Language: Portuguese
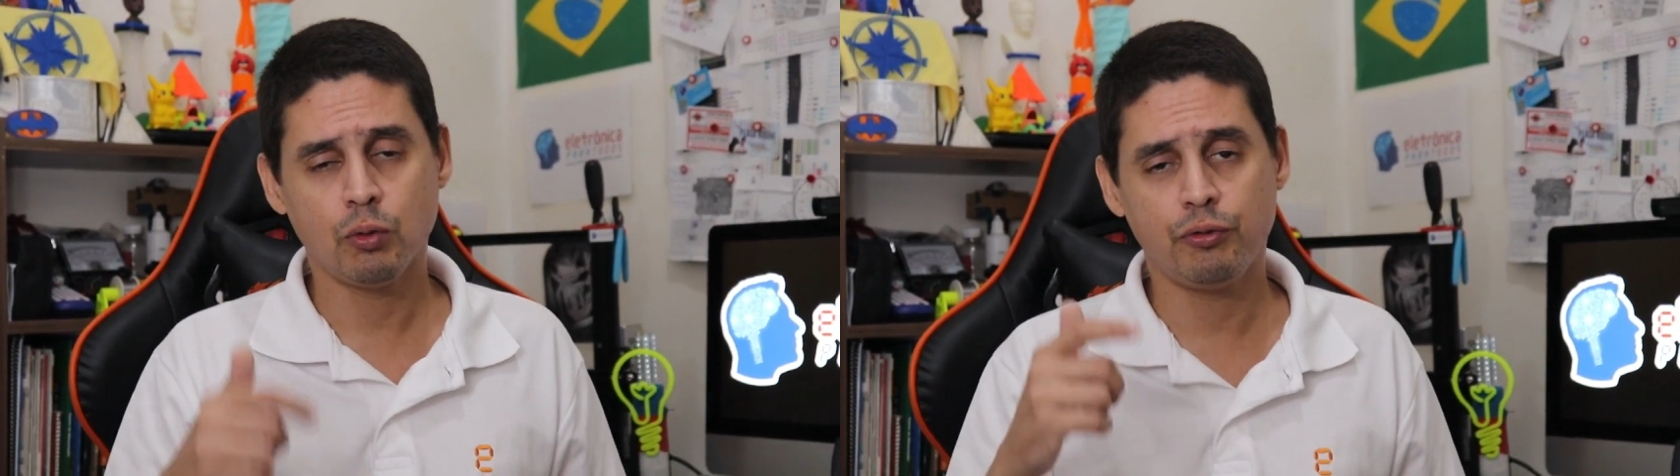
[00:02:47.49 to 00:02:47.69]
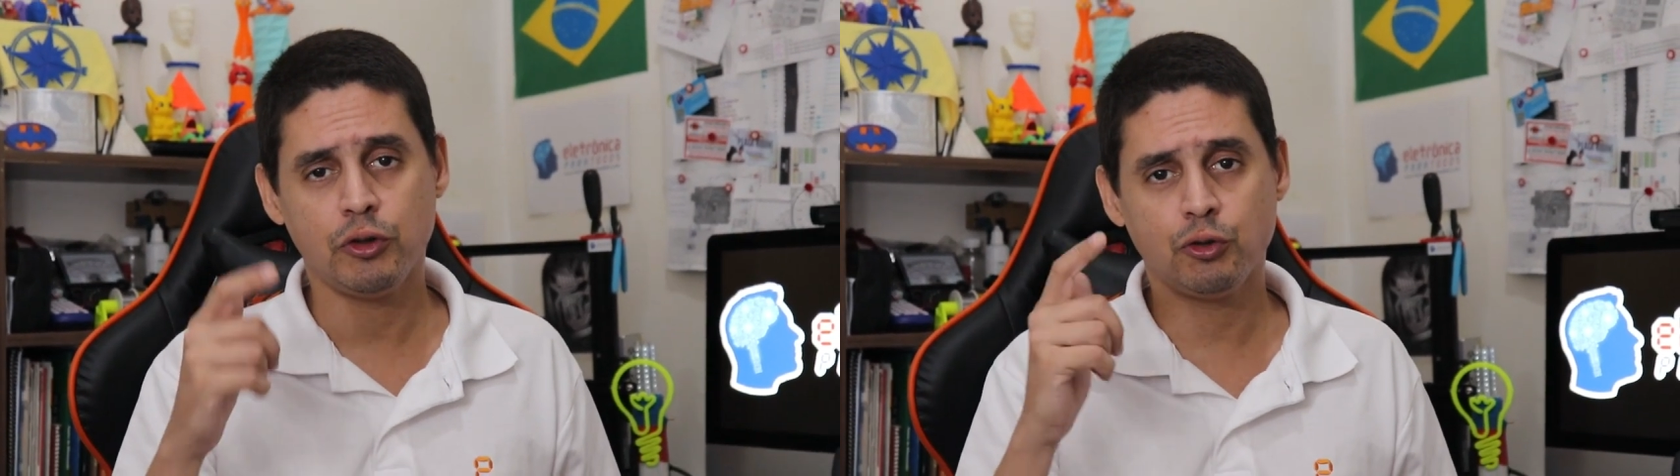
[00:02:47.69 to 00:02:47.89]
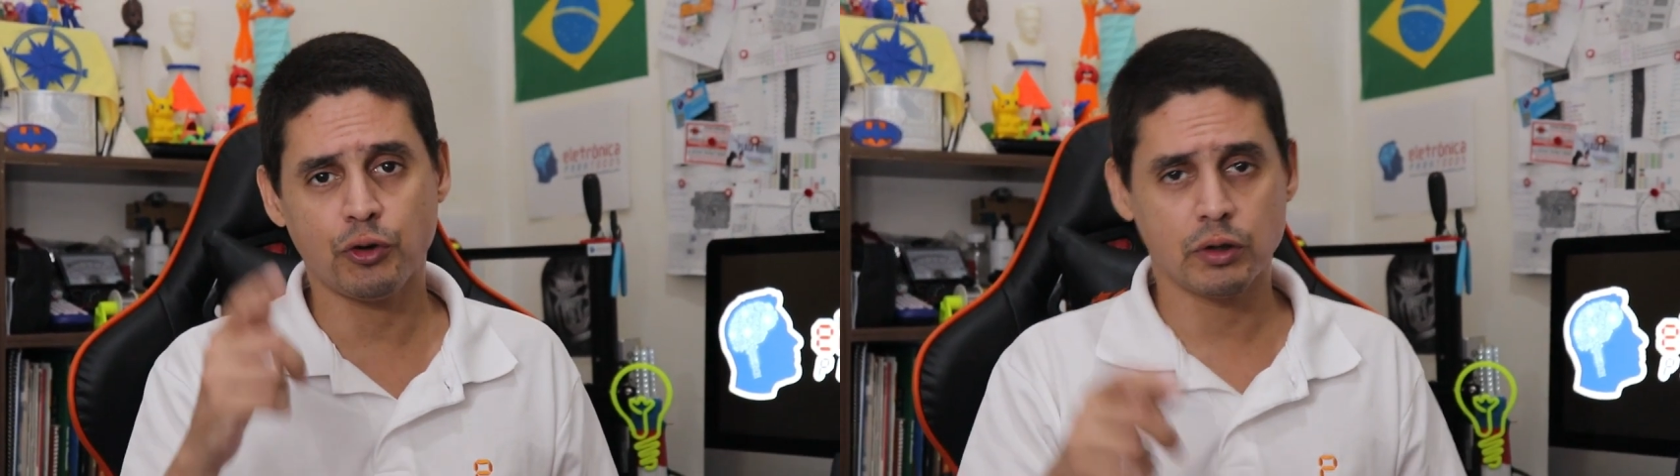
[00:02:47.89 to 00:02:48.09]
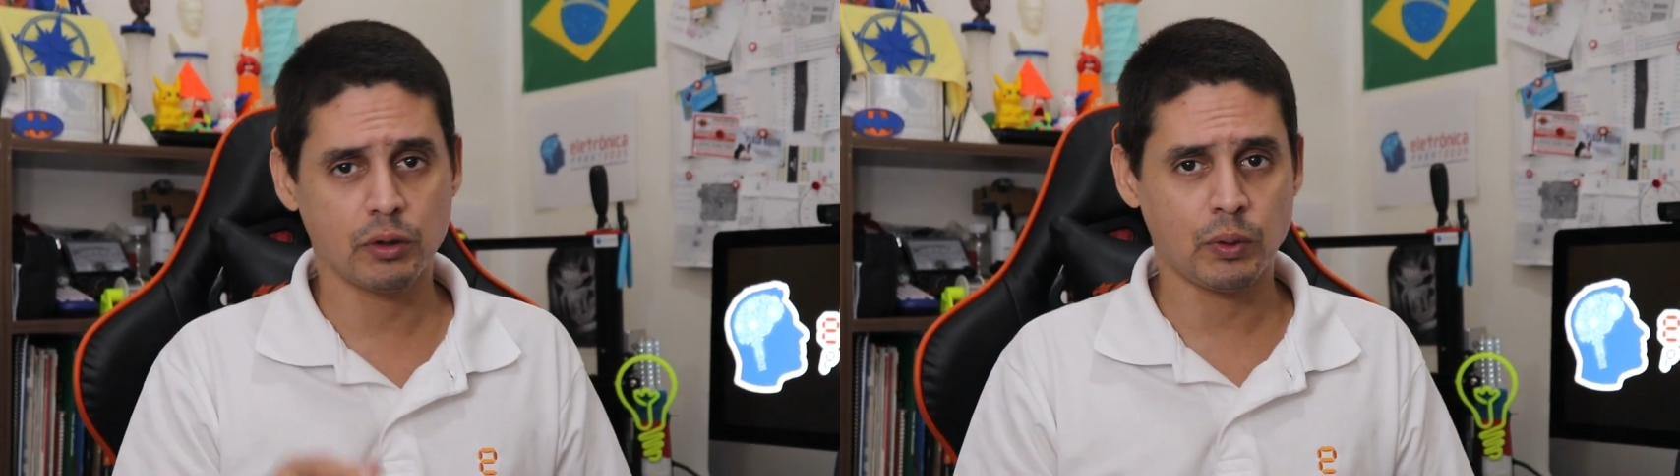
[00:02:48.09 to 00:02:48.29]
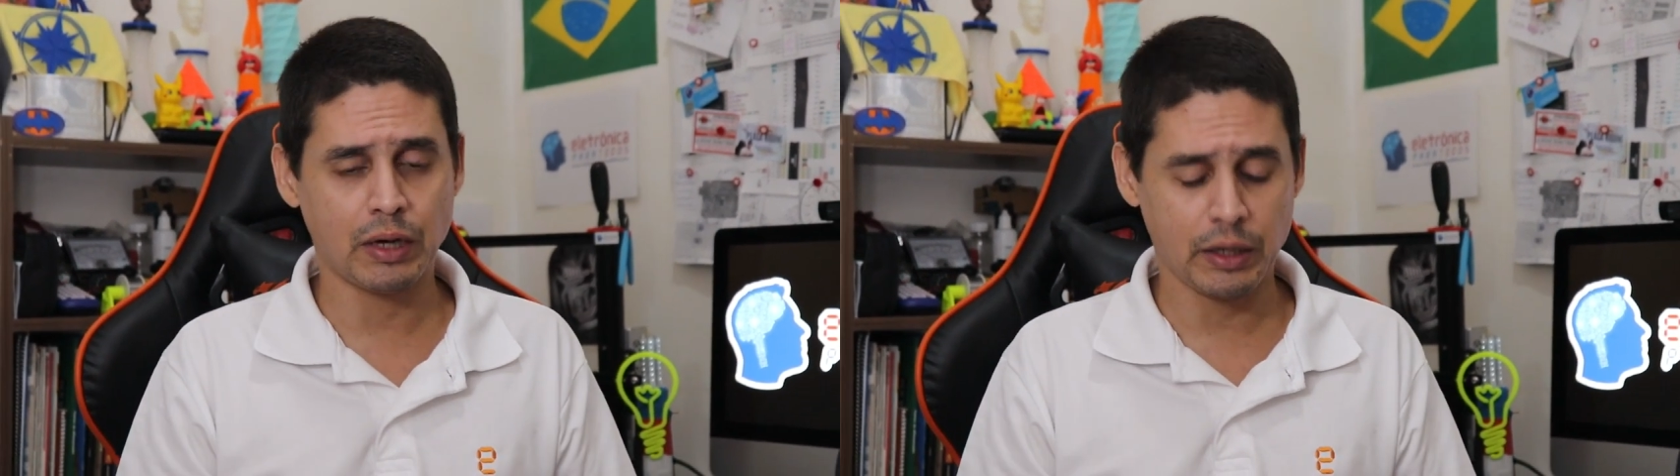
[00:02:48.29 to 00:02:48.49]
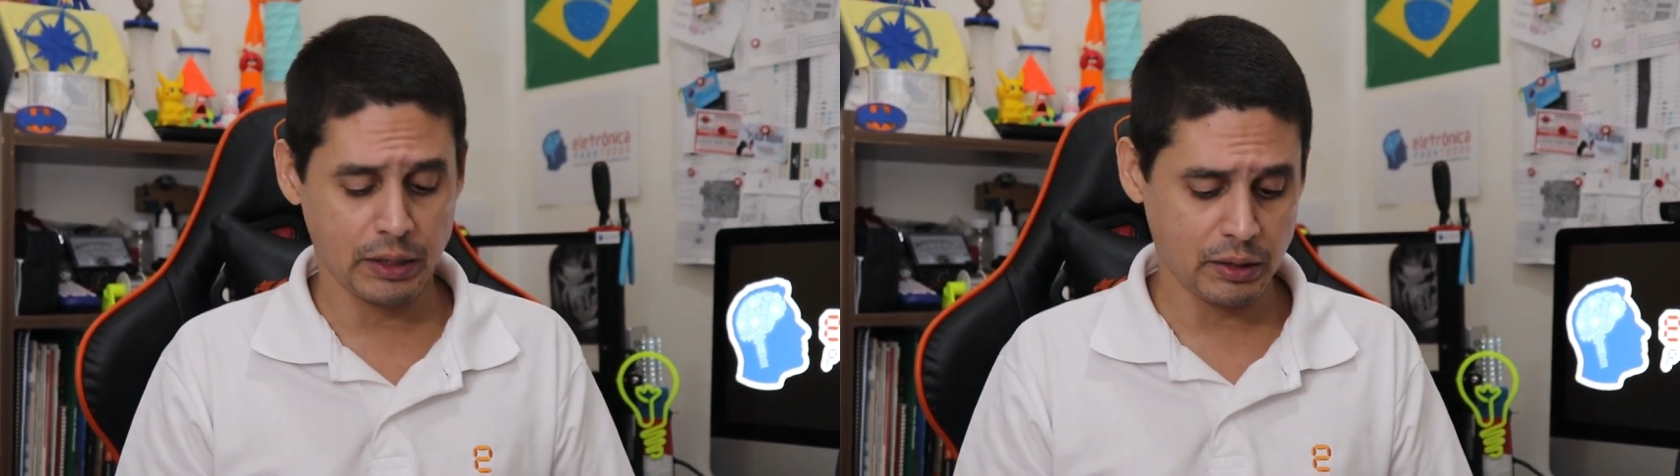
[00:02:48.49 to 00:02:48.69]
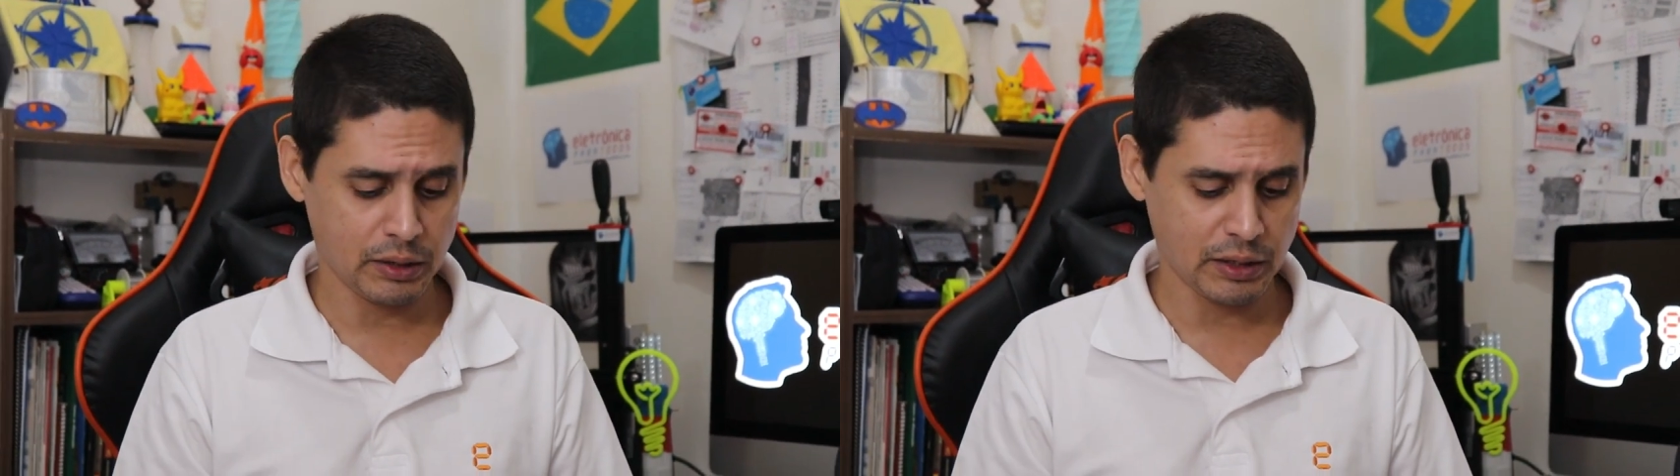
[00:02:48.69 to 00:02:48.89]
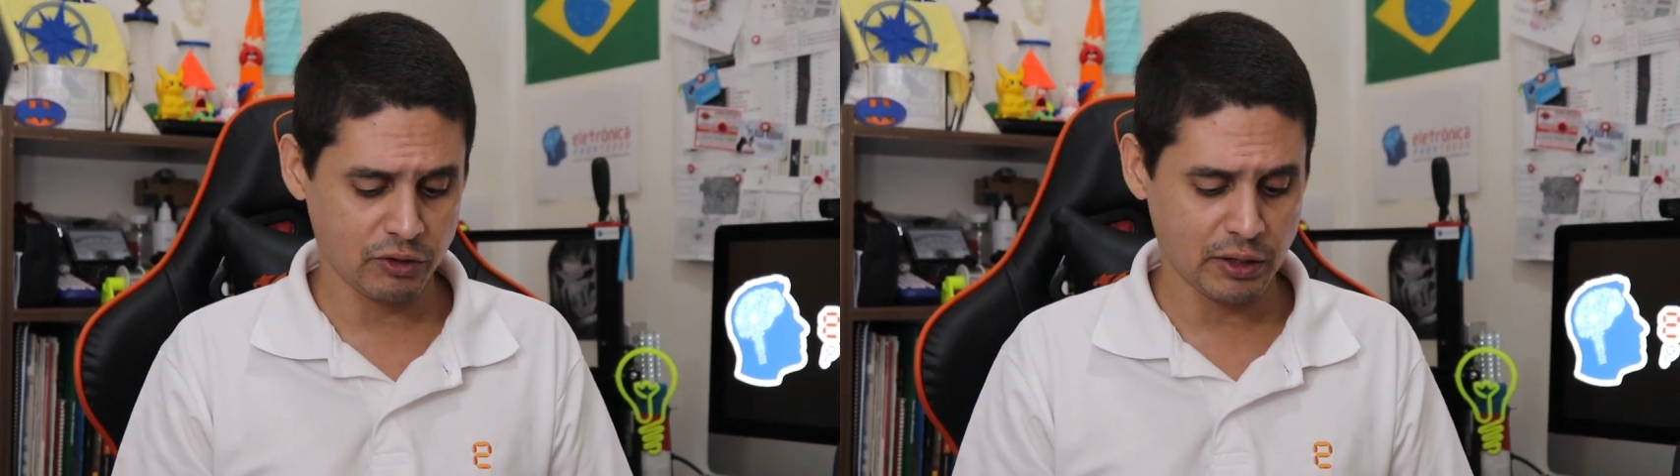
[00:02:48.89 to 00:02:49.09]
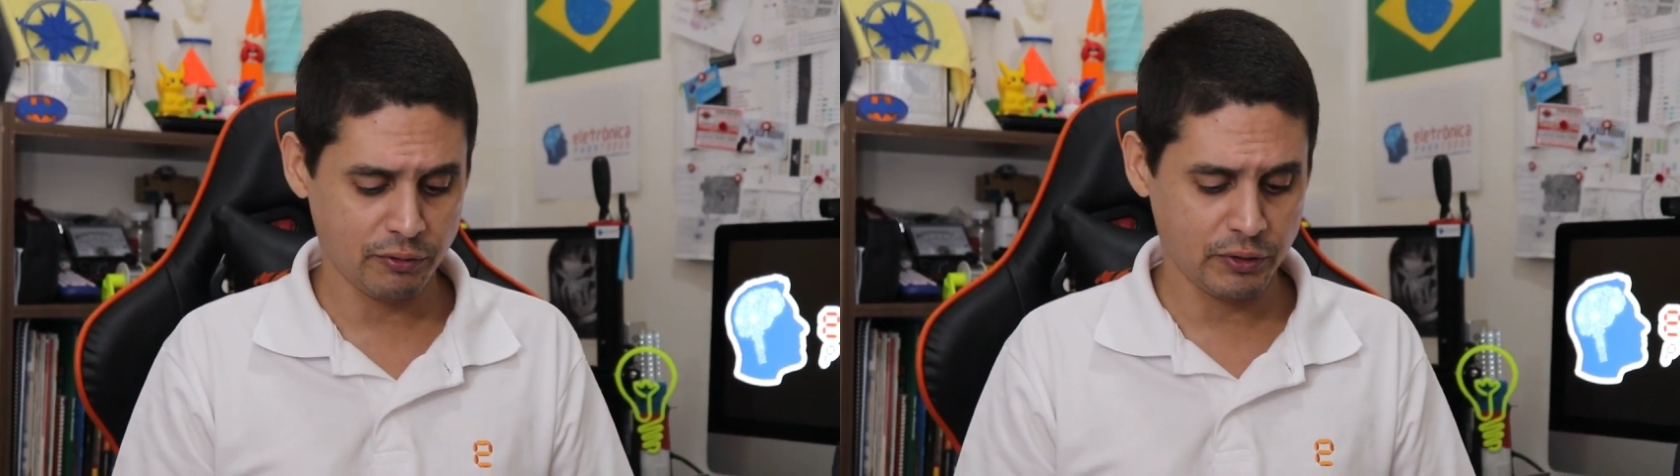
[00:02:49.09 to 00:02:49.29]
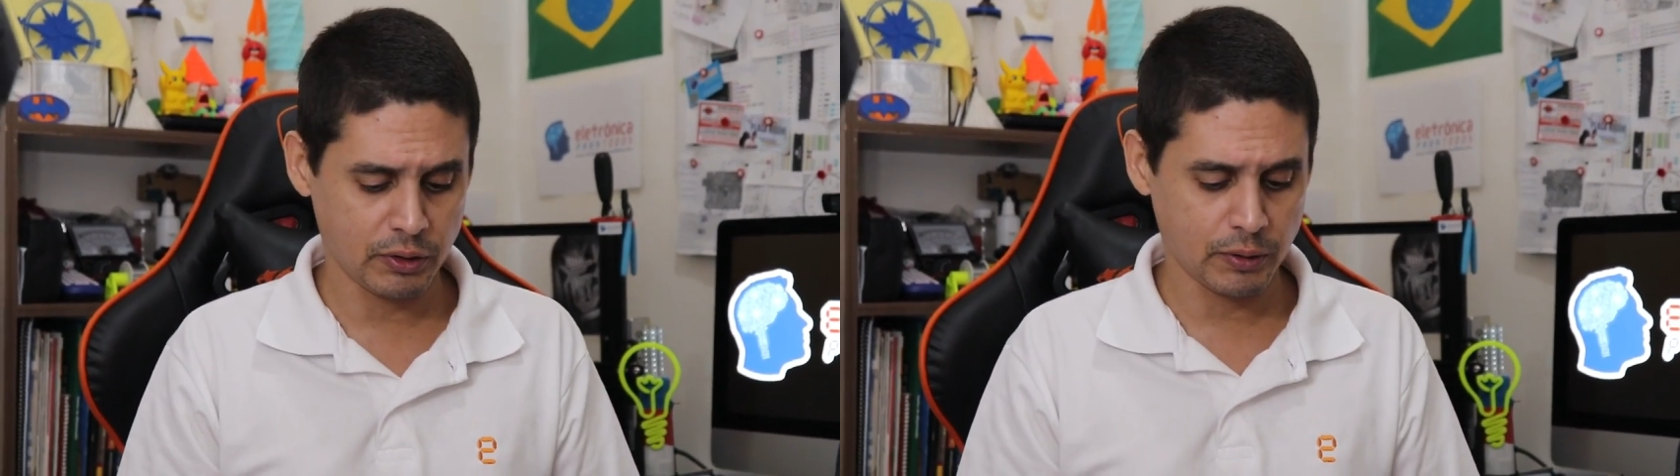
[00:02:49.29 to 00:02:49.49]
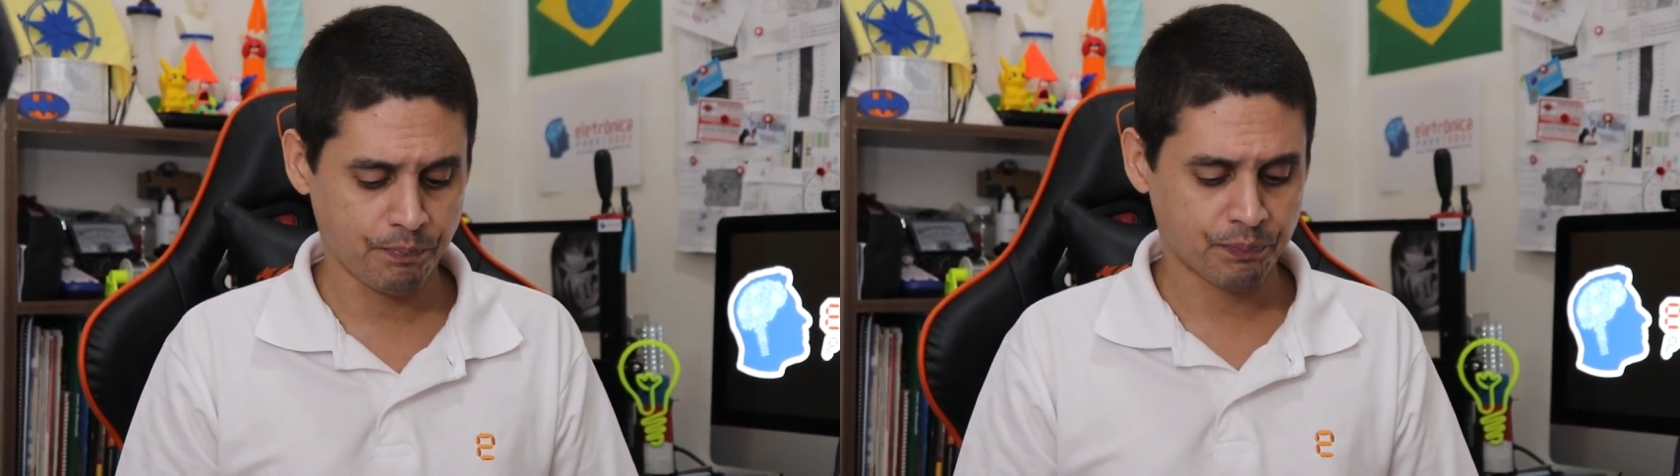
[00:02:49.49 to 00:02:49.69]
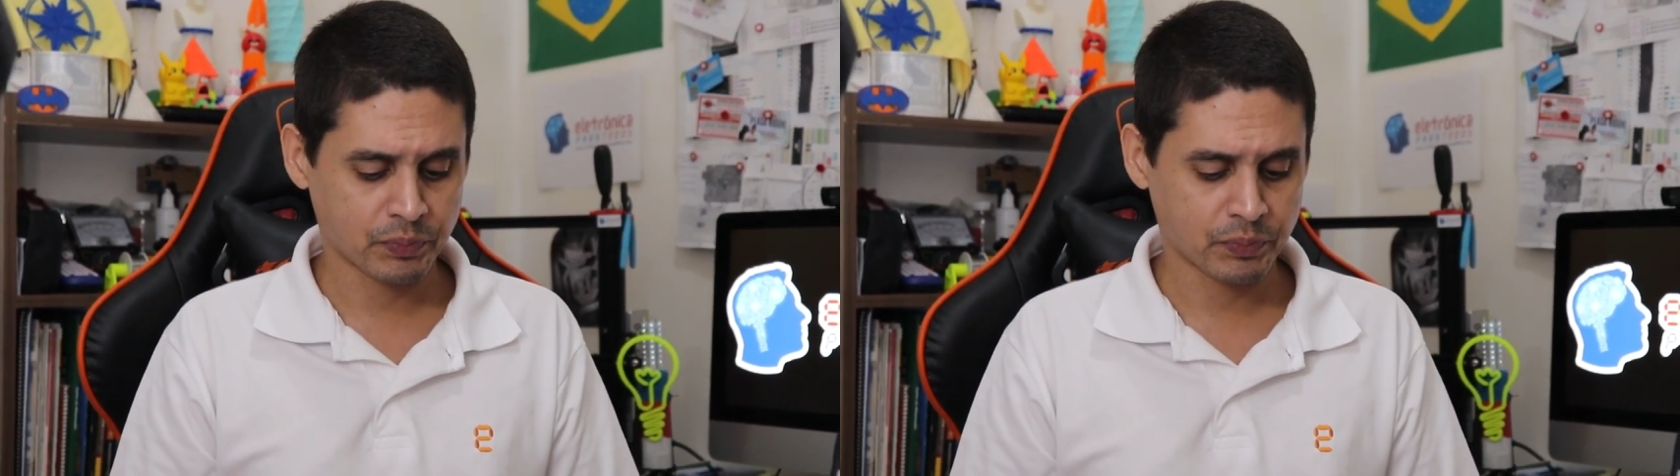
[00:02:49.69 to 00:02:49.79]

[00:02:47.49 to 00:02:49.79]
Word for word: o vídeo falando a realidade da vida.